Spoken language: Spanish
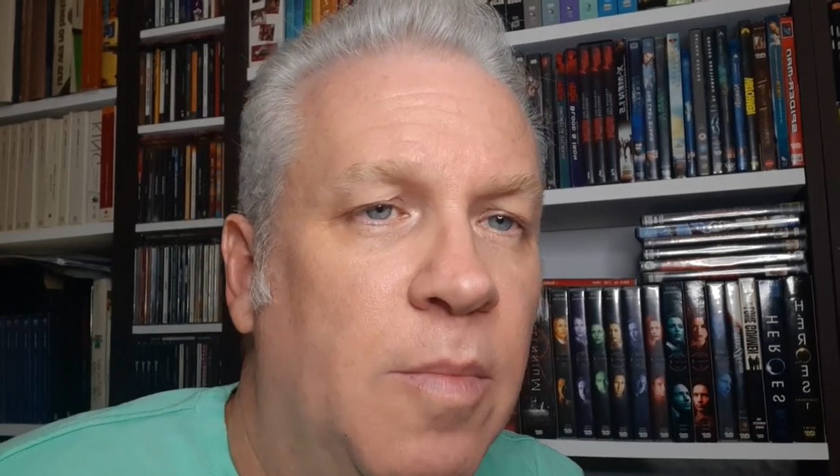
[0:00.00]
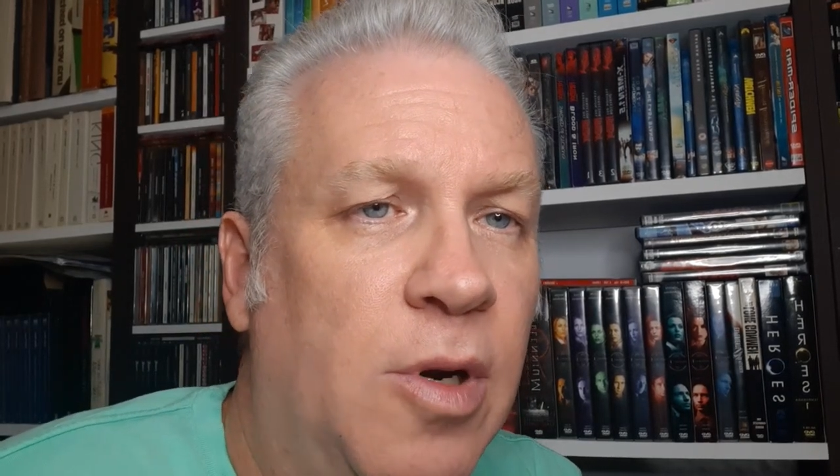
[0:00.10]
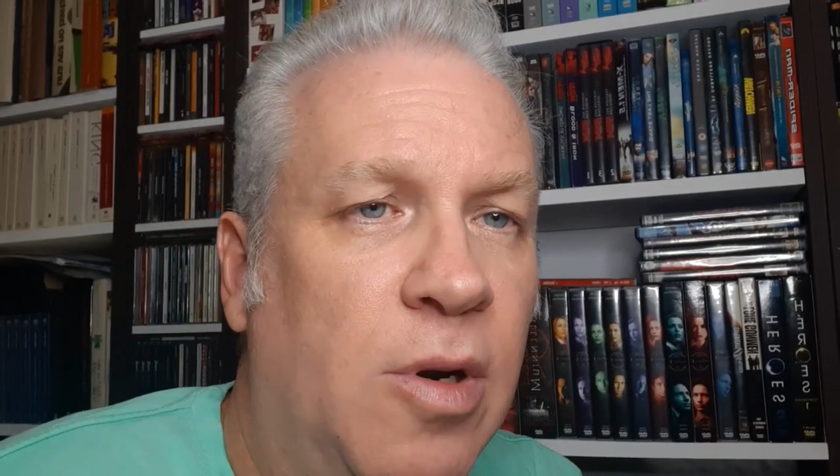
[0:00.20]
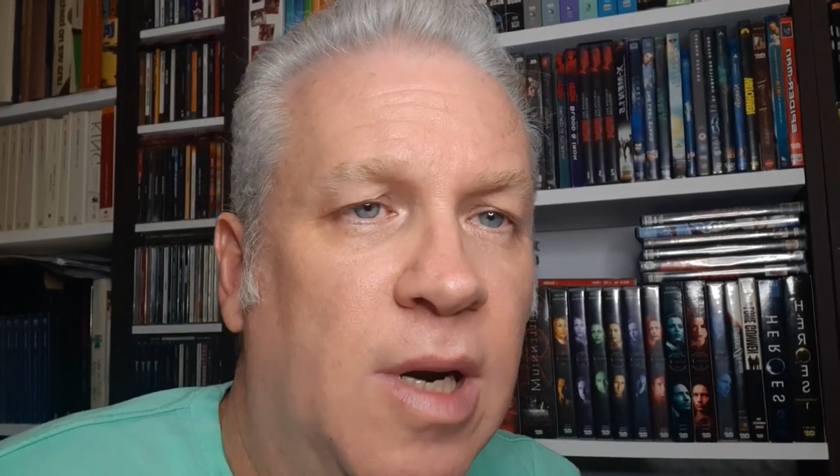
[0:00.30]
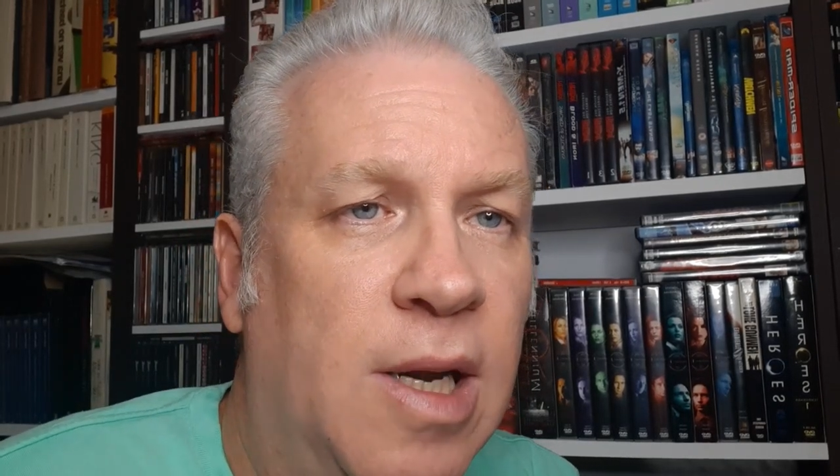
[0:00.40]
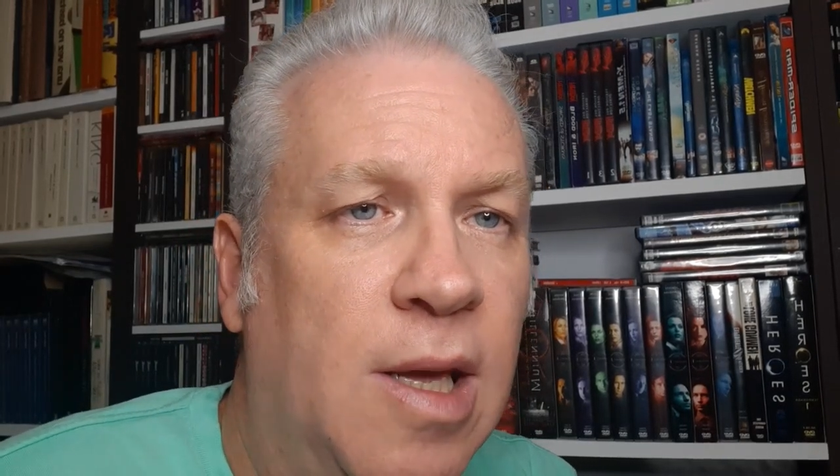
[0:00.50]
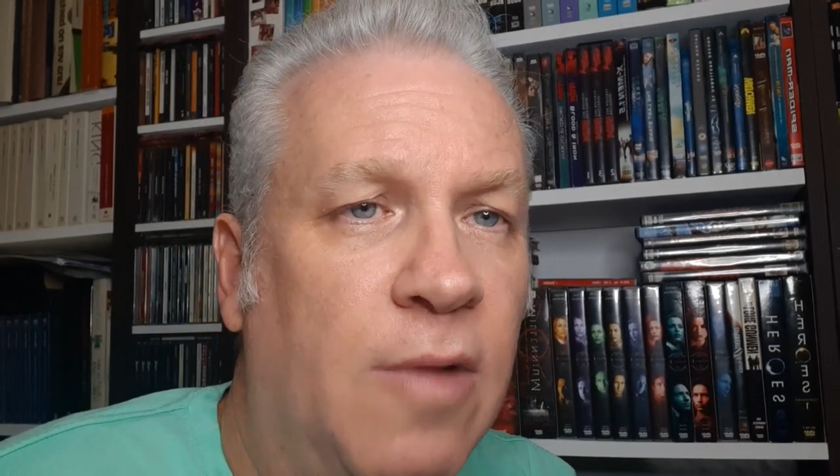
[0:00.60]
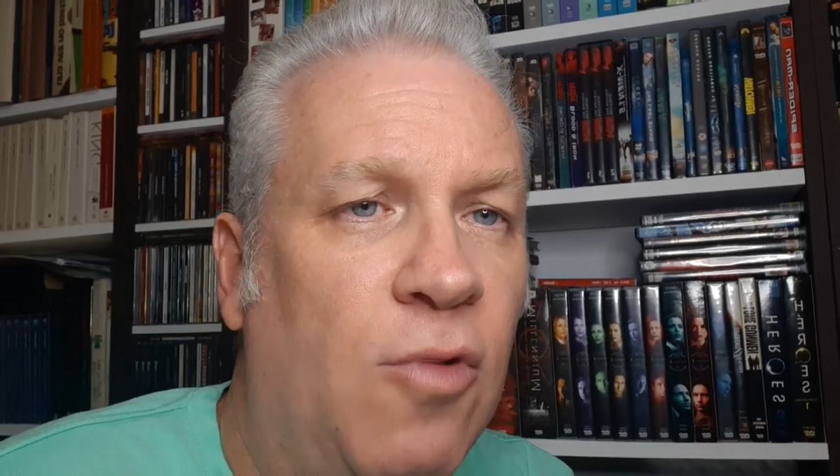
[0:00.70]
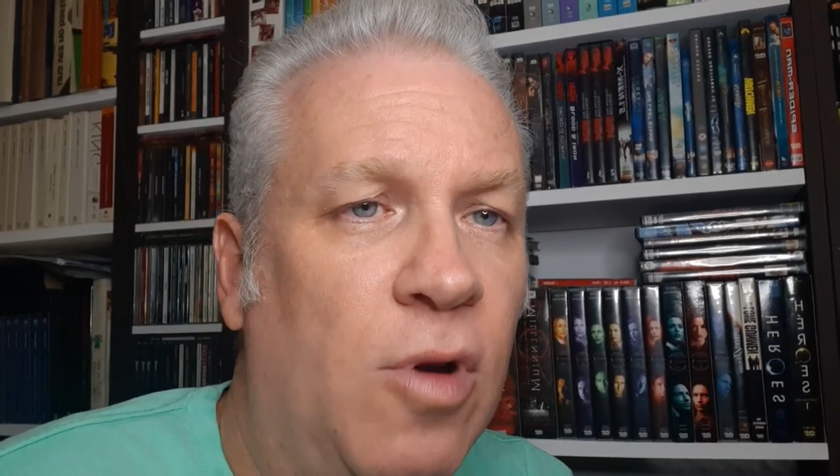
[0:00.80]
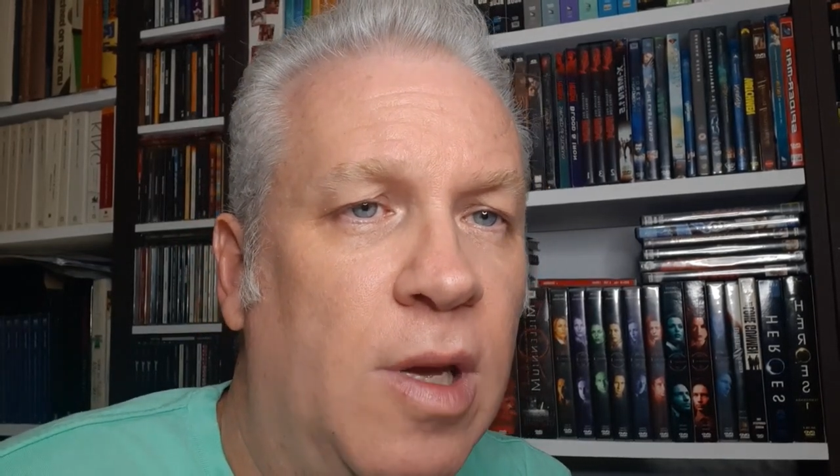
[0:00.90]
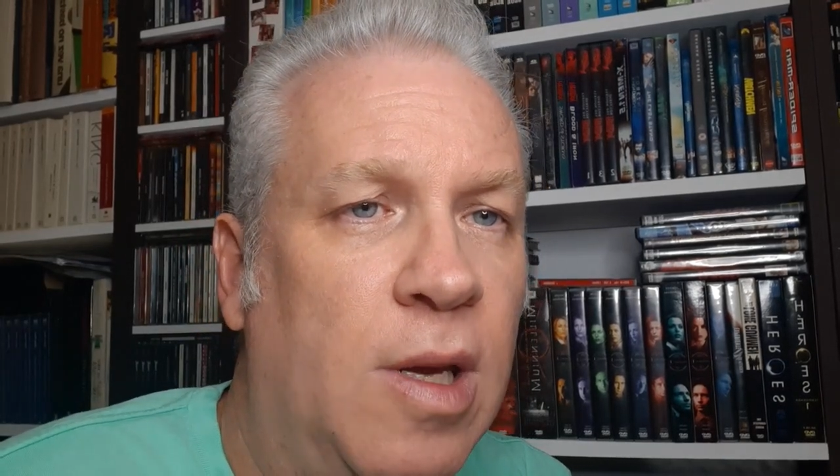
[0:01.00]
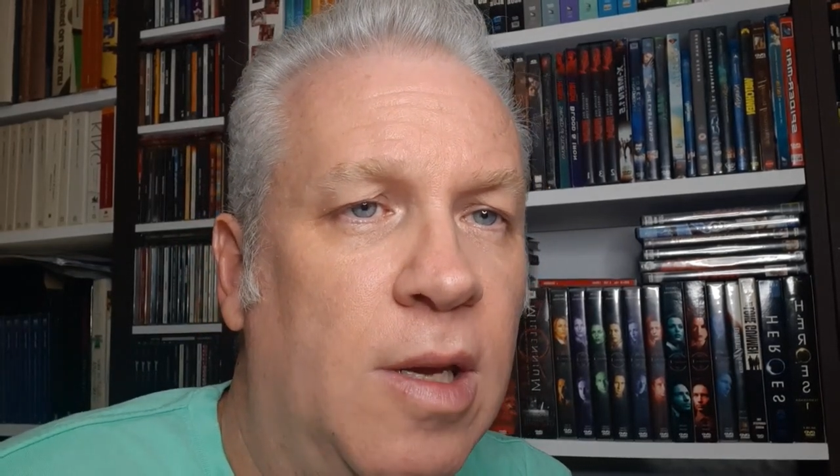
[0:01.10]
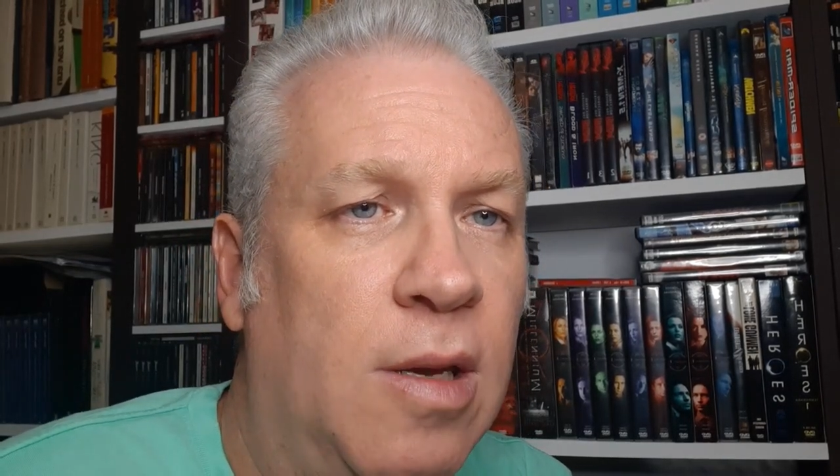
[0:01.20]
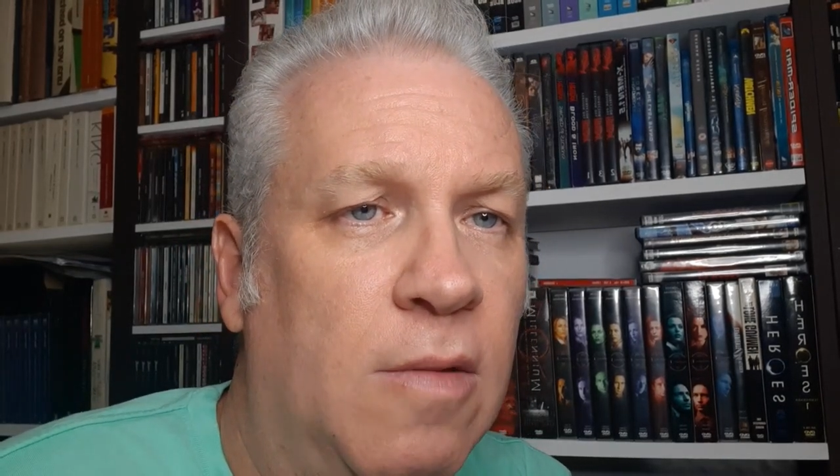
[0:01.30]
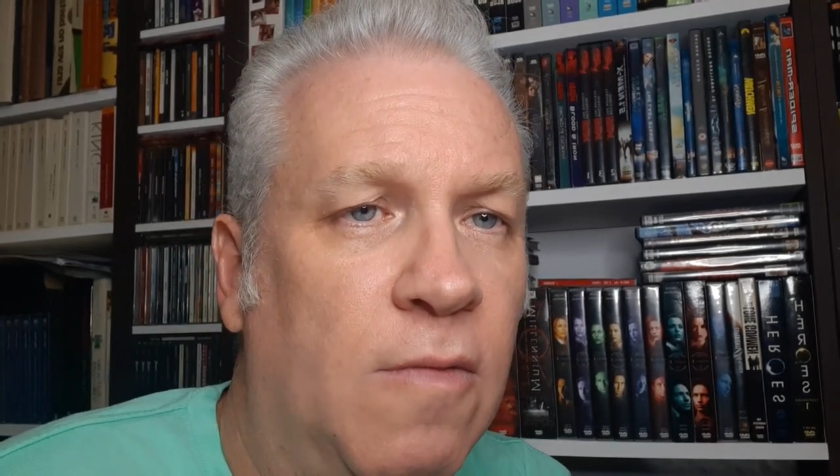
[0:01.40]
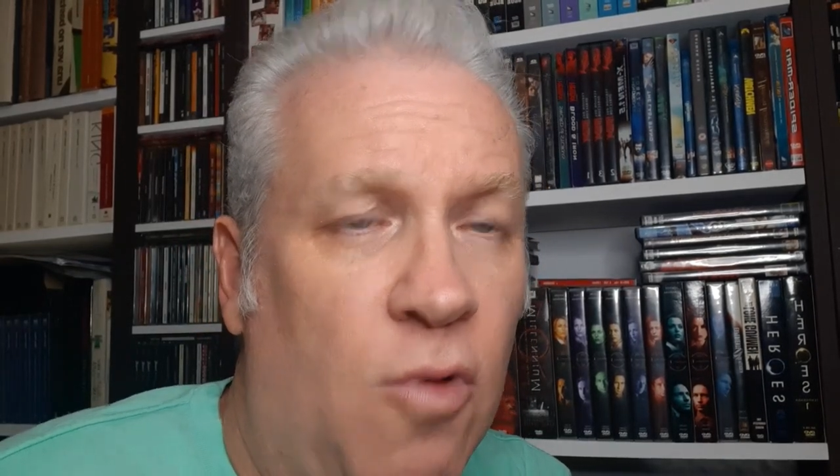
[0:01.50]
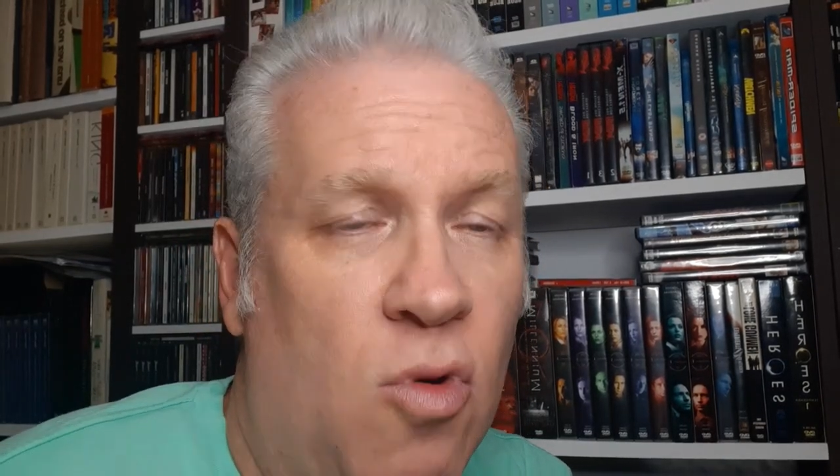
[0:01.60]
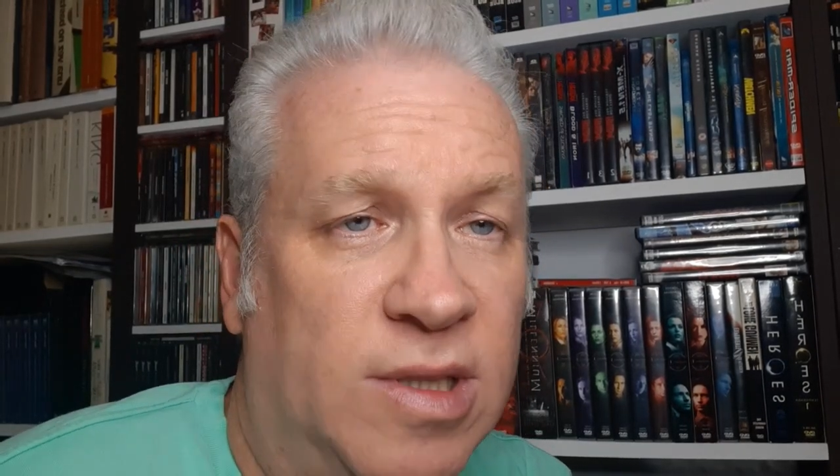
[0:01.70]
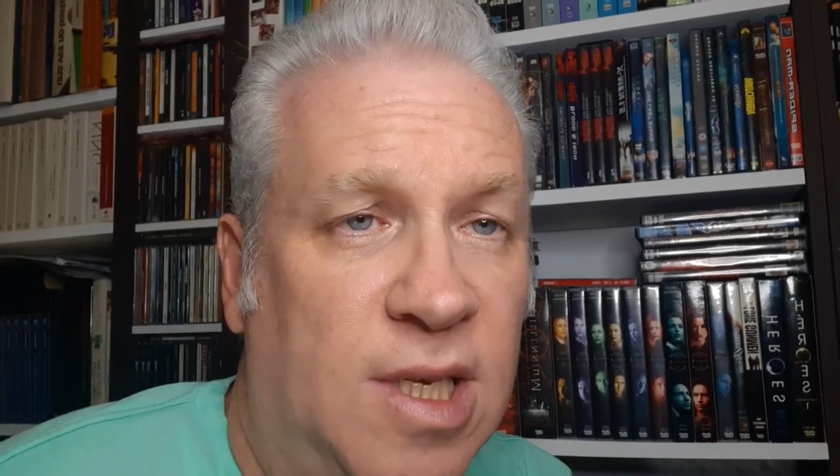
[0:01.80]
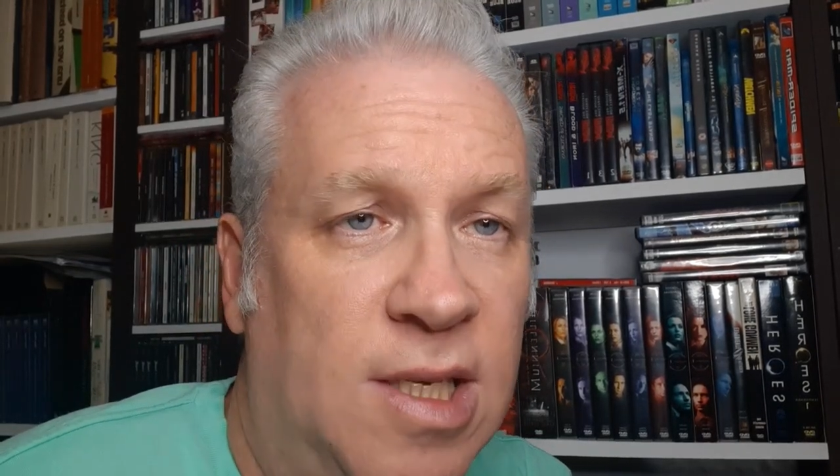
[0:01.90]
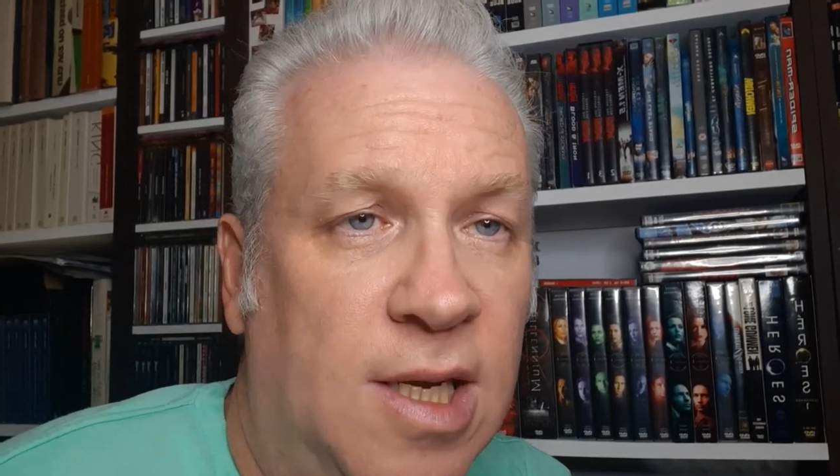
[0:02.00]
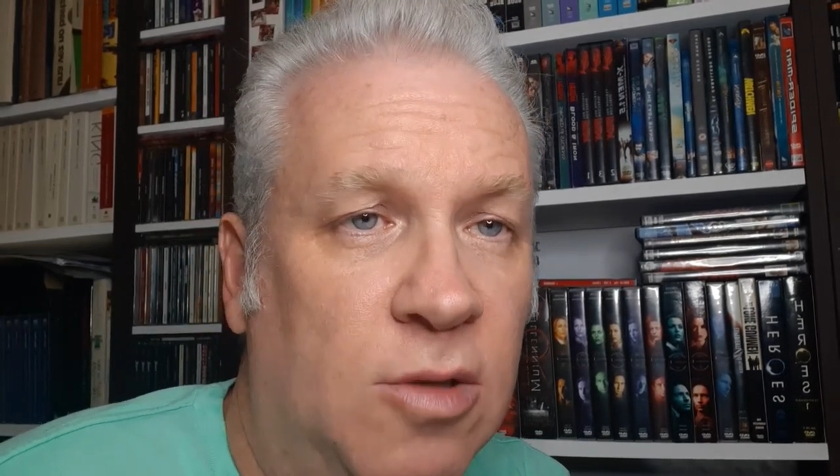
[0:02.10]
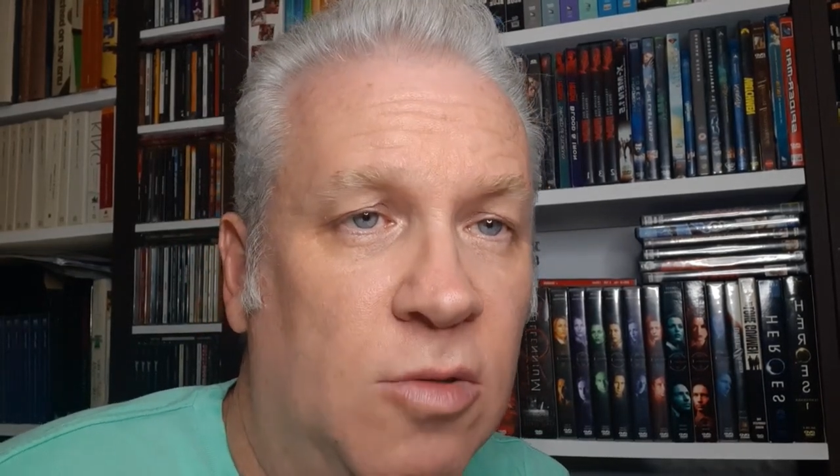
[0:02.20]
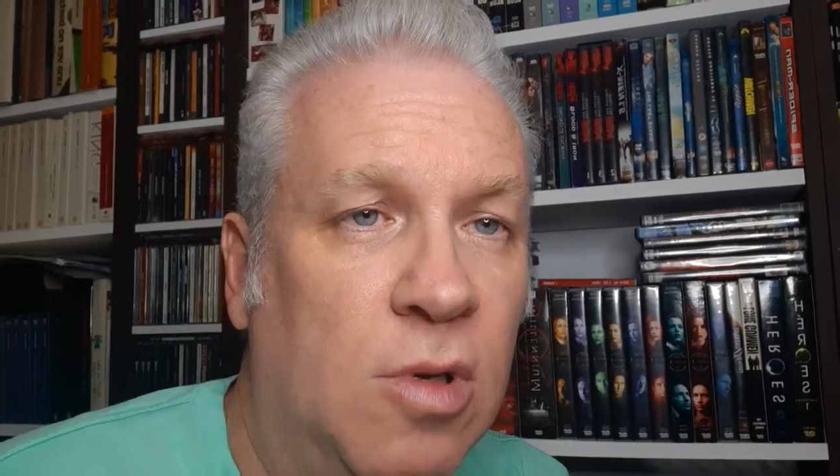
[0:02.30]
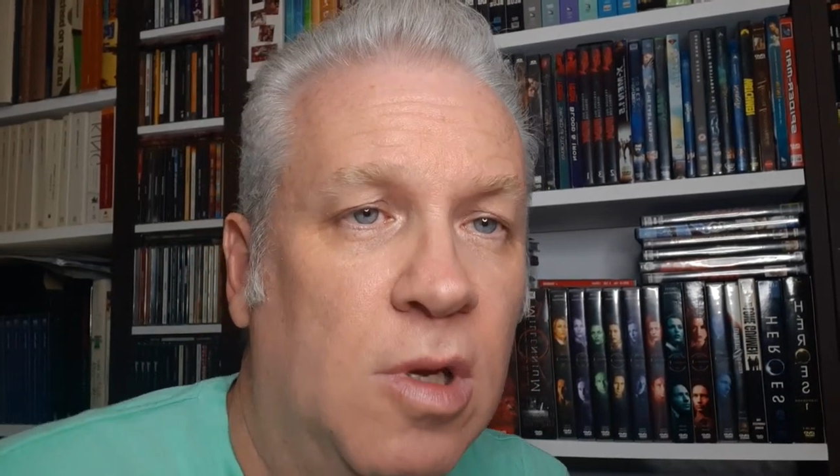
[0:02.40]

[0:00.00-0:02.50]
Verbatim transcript: pero en realidad fue, fue un asesinato.